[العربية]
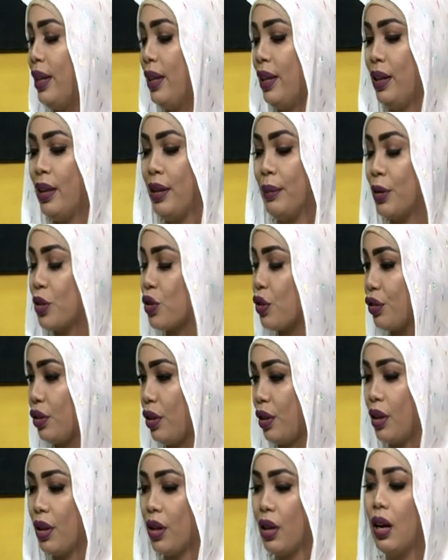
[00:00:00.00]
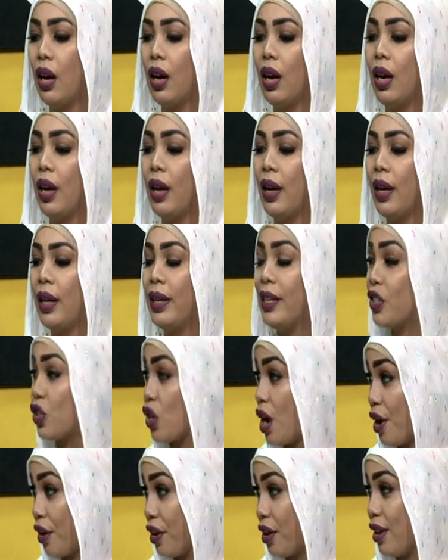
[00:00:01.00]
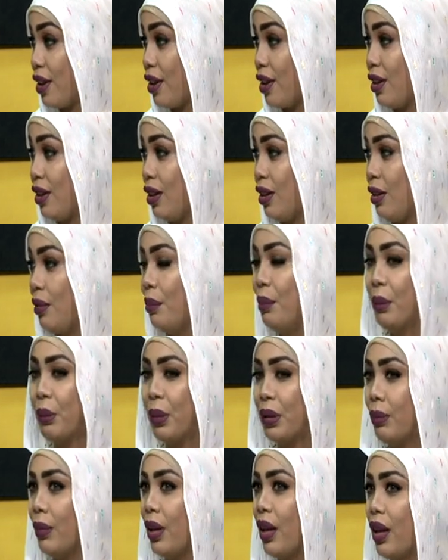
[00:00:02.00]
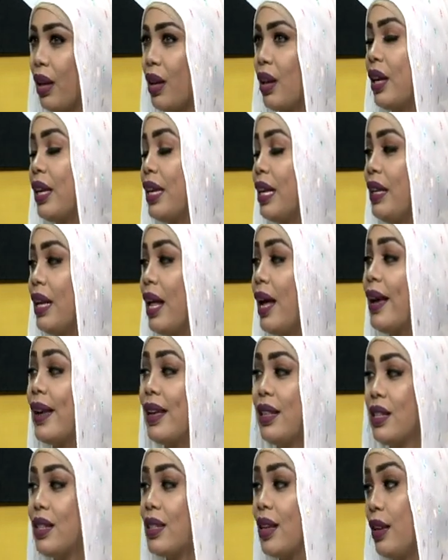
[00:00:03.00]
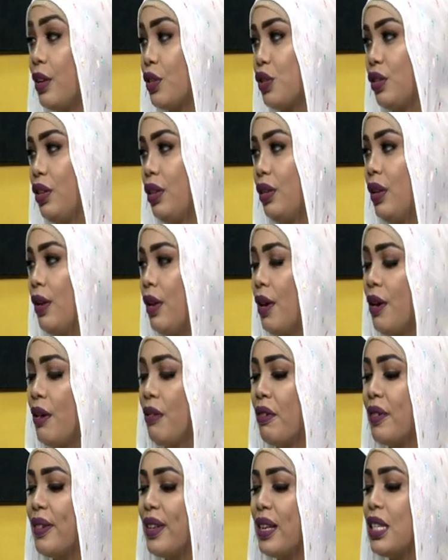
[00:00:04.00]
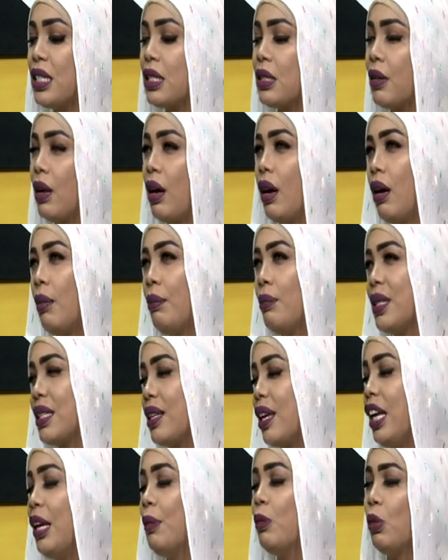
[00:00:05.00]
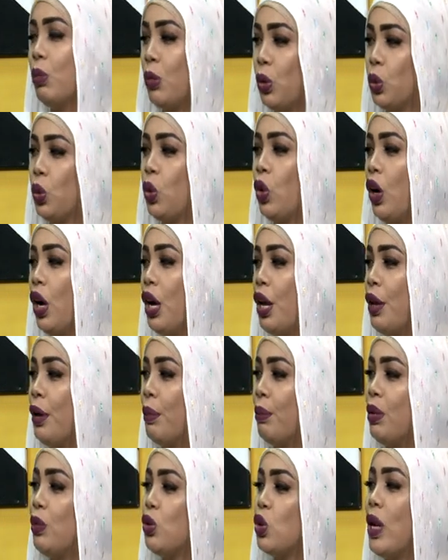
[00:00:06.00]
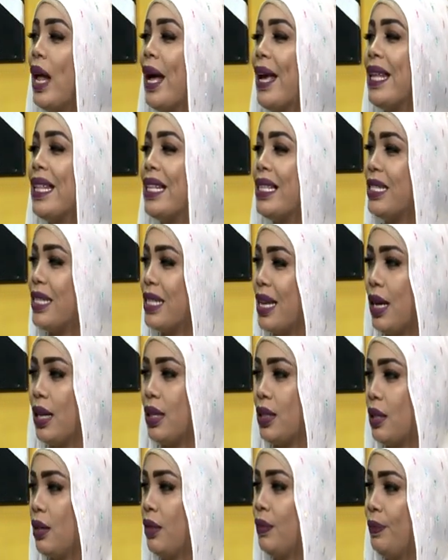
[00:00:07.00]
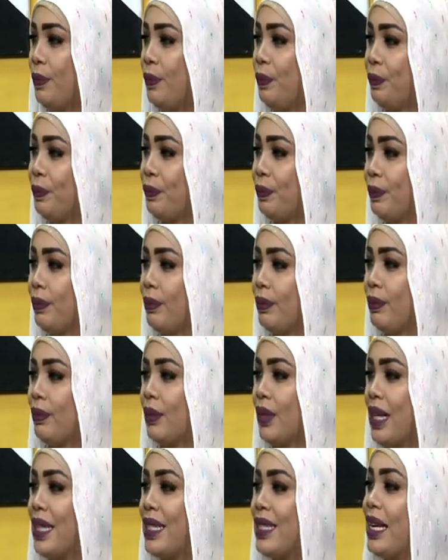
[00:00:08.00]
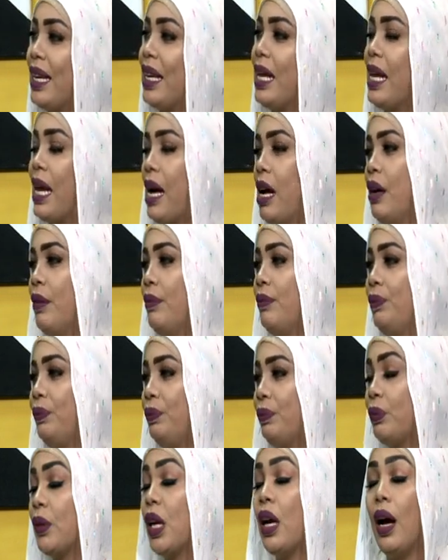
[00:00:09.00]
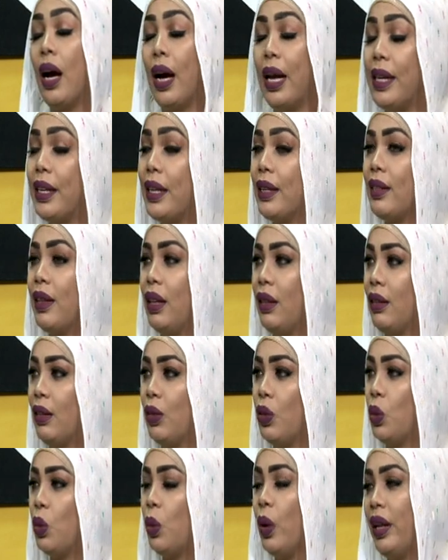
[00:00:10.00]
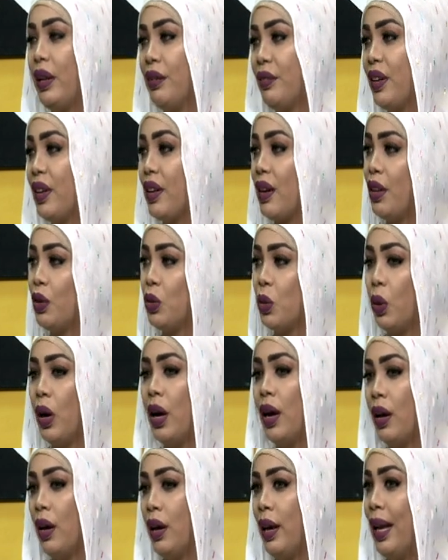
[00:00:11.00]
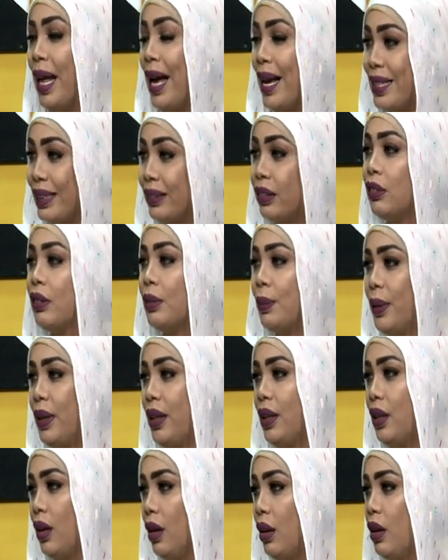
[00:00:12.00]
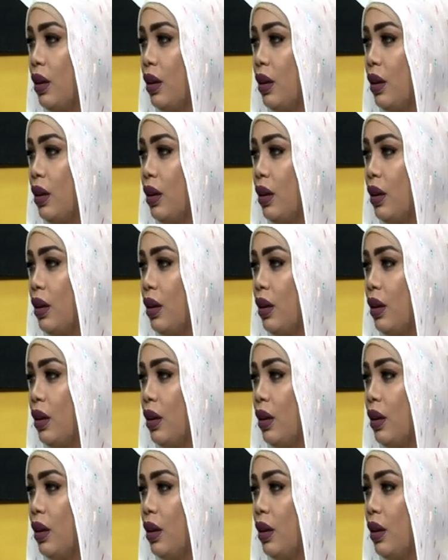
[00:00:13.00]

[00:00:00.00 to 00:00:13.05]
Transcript: لبشرتك آه لشعرك من مطبخك يعني الحاجه دي سهله شديد ففي ناس بيصعبوا الموضوع بيمشوا الحاجات الجاهزه غالية الحاجات الجاهزه غالية, جدا نعم. وعلى فكره انه آه، الحاجات الطبيعيه